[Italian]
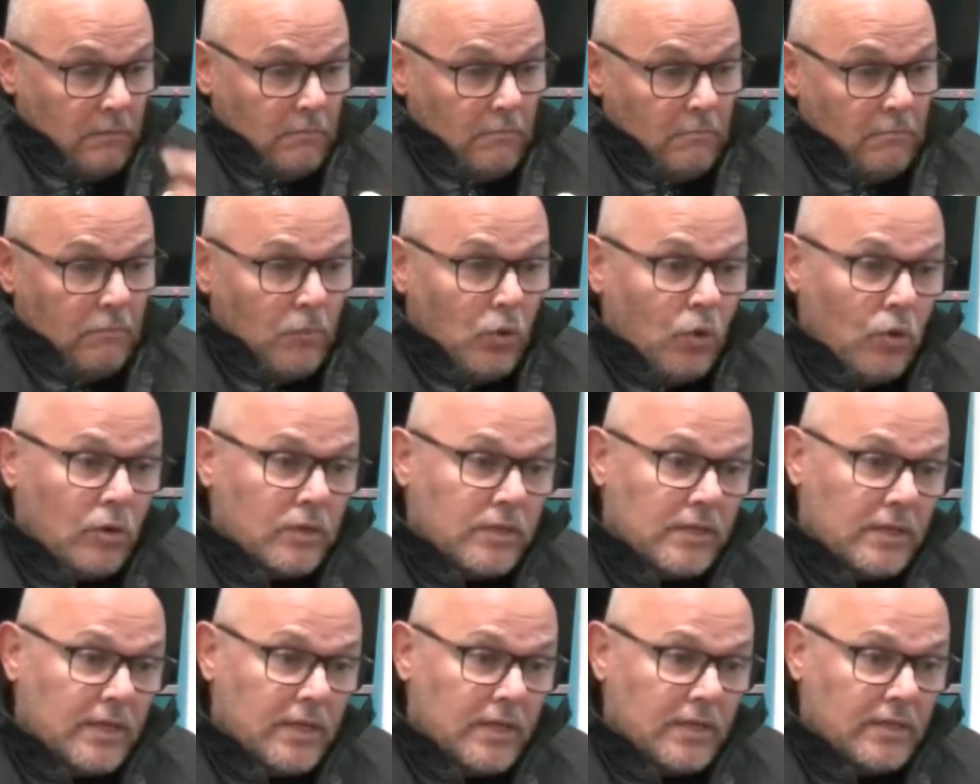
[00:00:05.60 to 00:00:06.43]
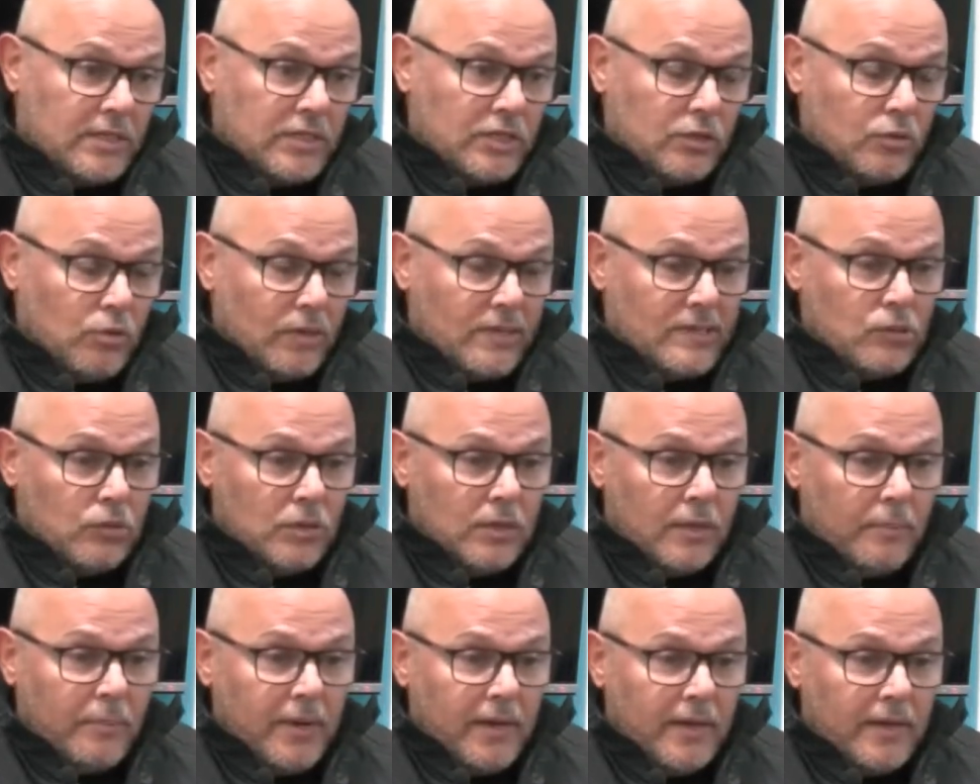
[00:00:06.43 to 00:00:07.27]
molte situazioni
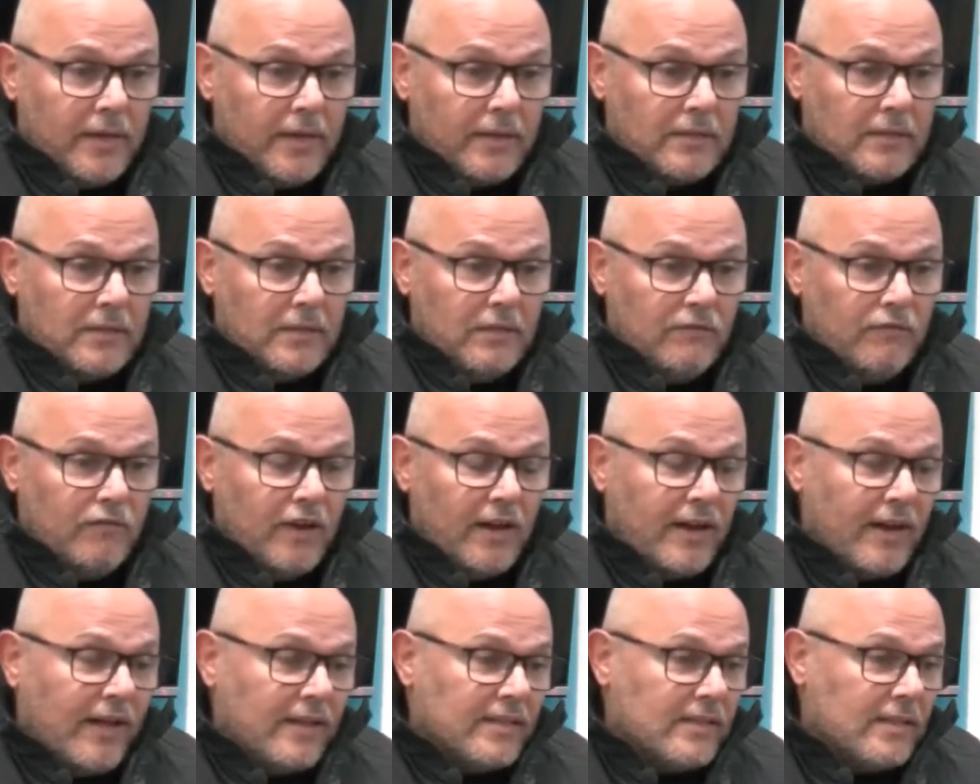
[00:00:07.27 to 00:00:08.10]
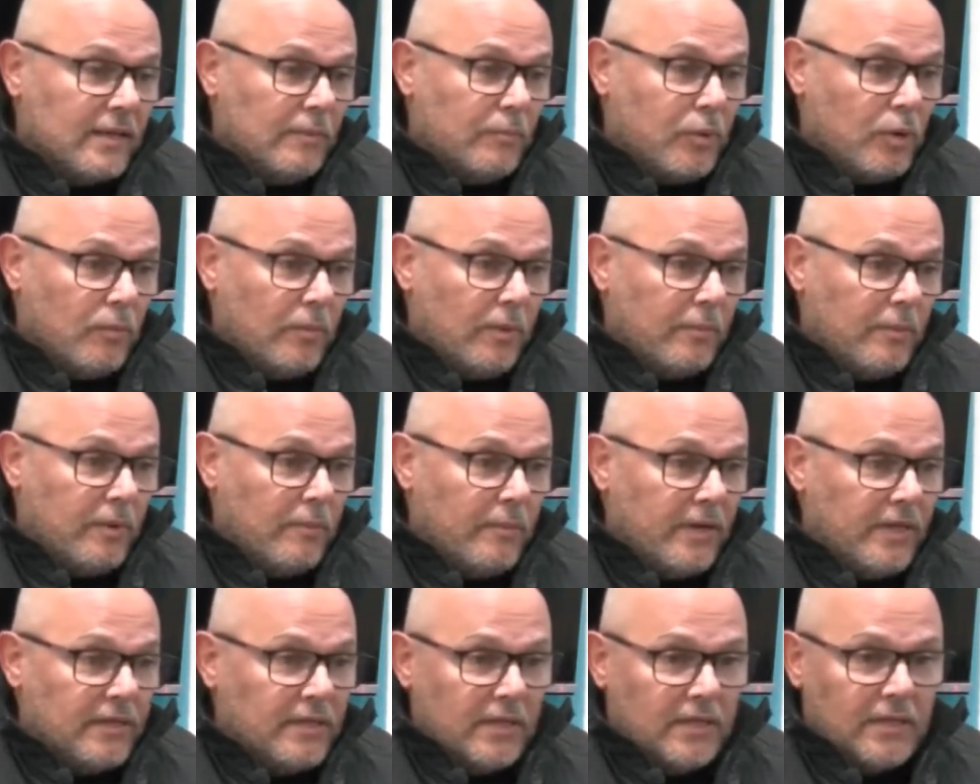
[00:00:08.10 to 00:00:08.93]
da pallenativa nate
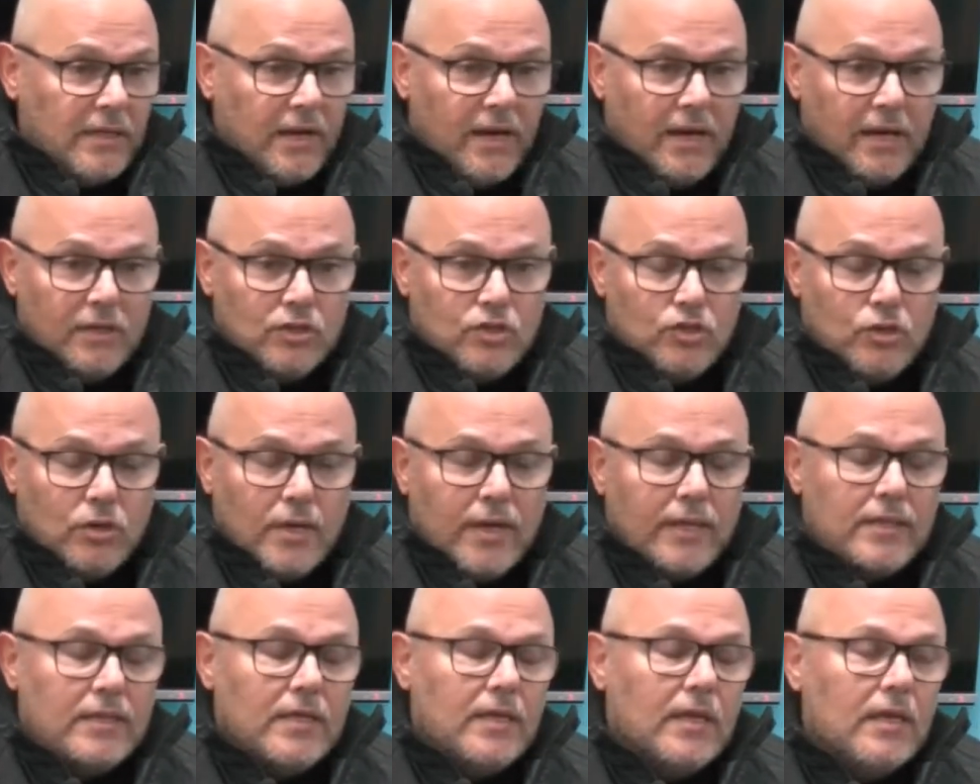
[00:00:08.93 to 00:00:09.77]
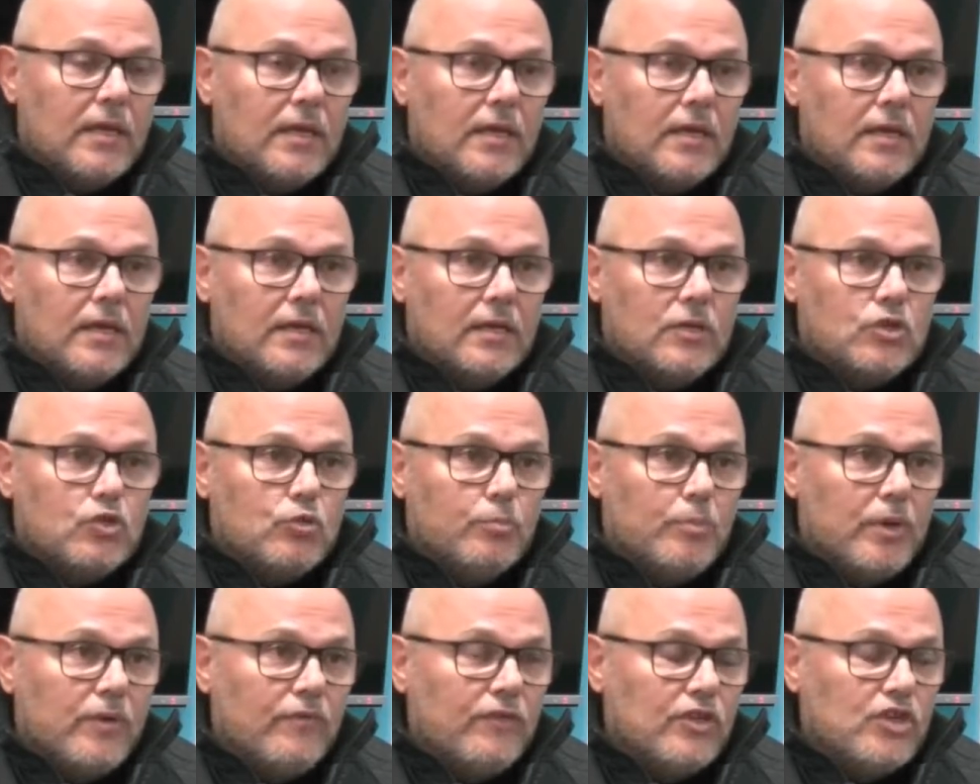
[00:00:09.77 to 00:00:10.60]
probabilmente da giocate
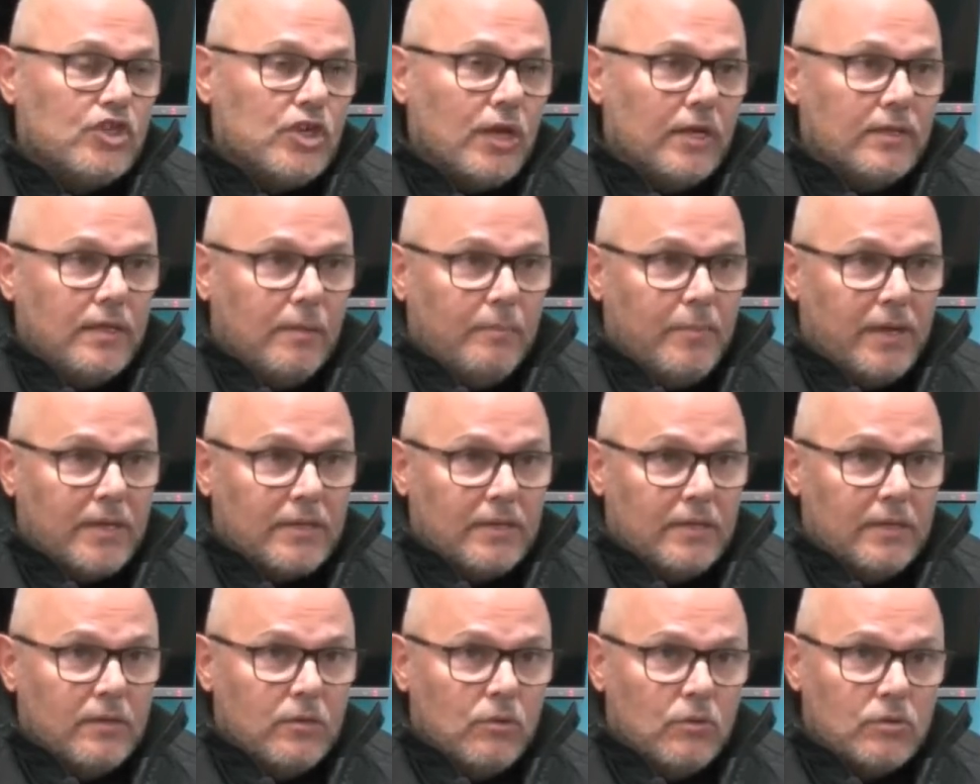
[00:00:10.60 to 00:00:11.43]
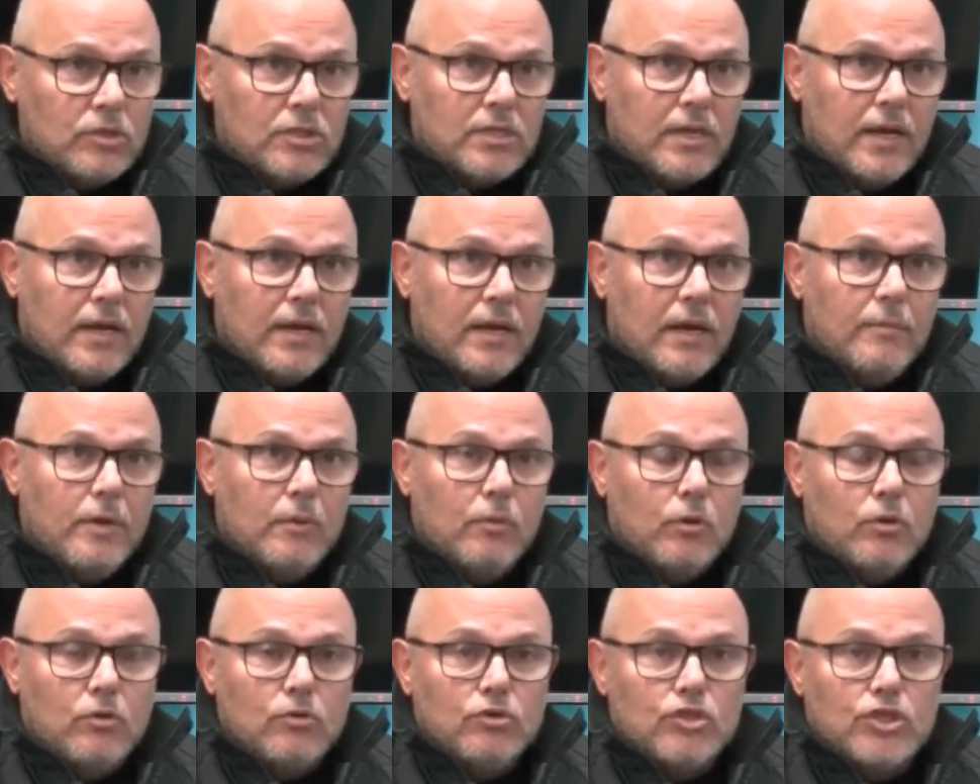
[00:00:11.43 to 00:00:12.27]
superficiali da parte nostra,
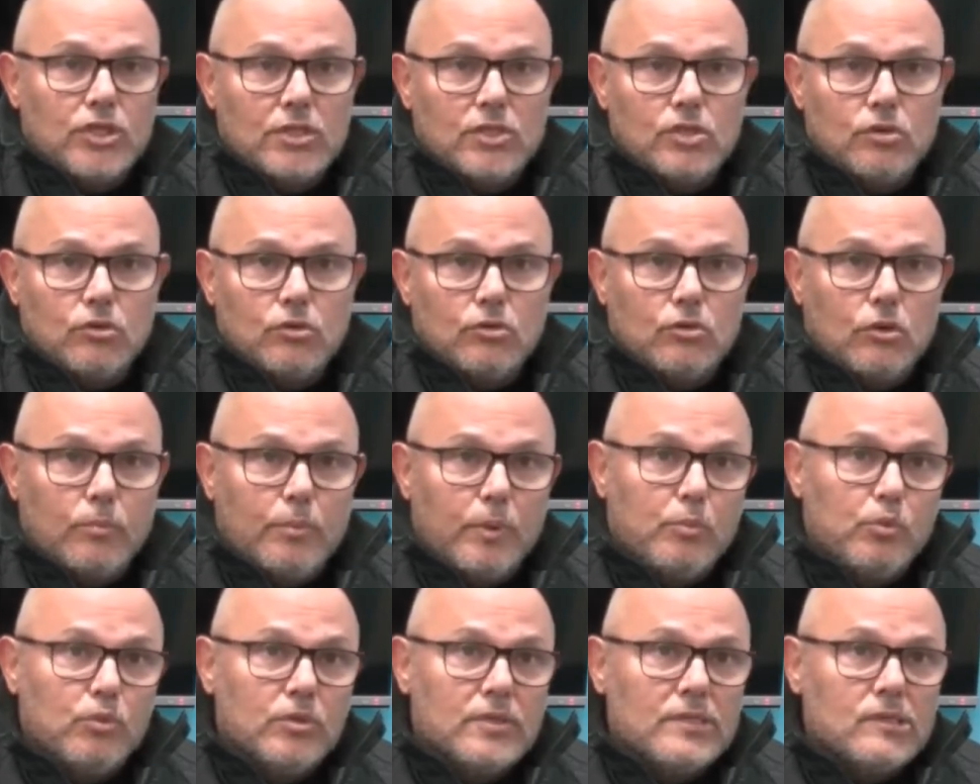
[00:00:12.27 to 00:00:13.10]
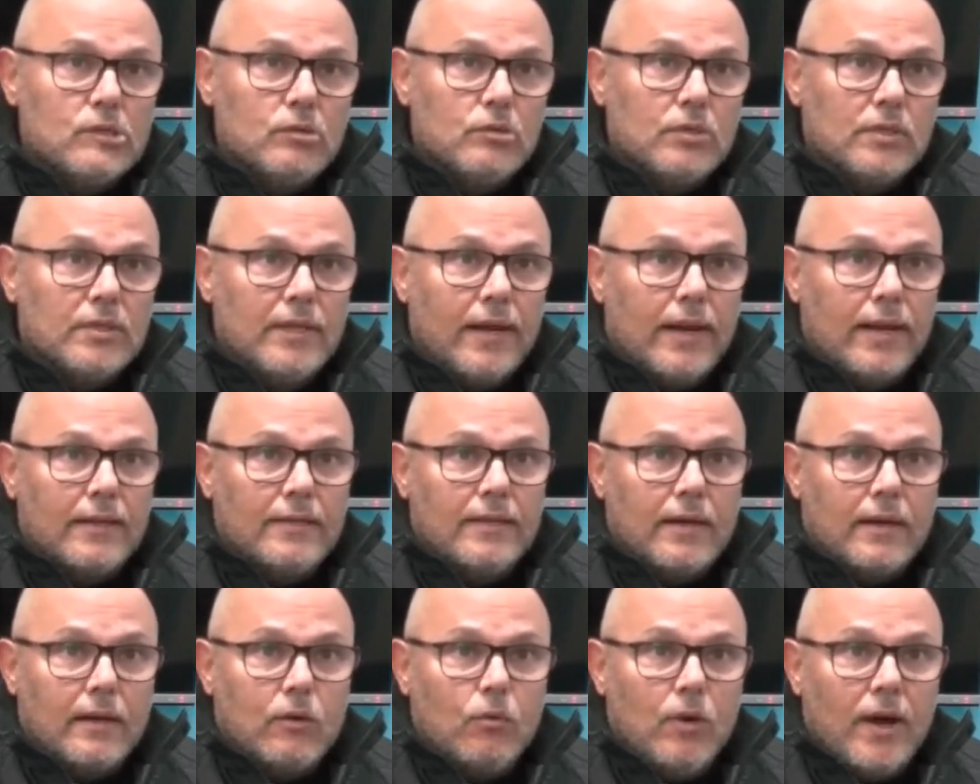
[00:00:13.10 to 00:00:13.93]
abbiamo concesso troppe punizioni dalla
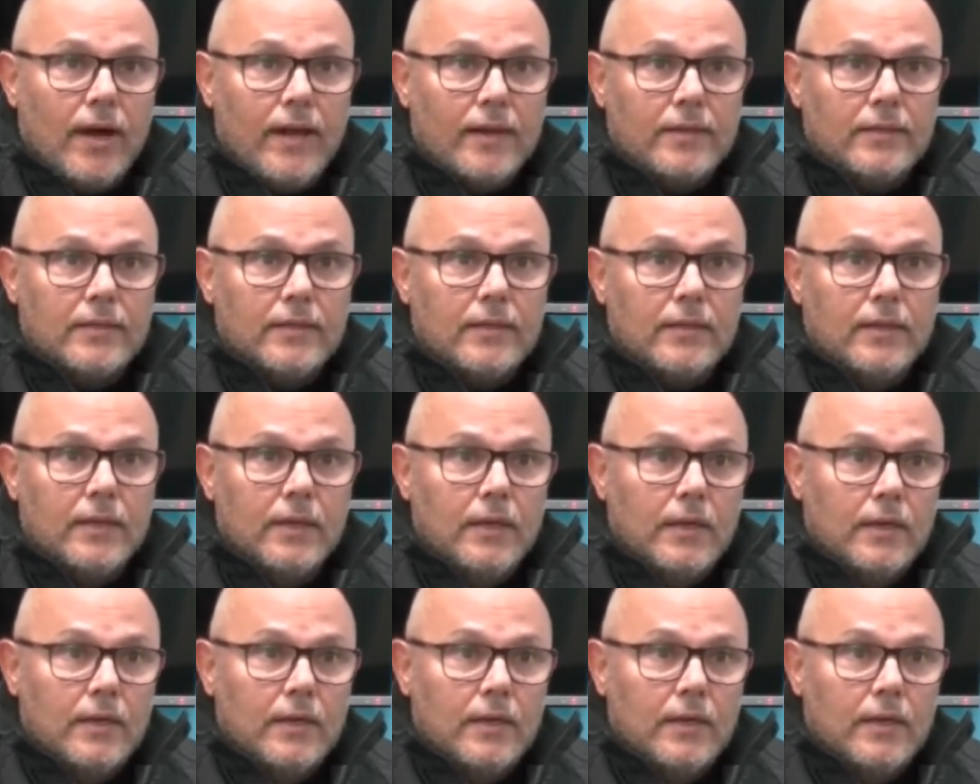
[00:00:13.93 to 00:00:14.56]
tre quarti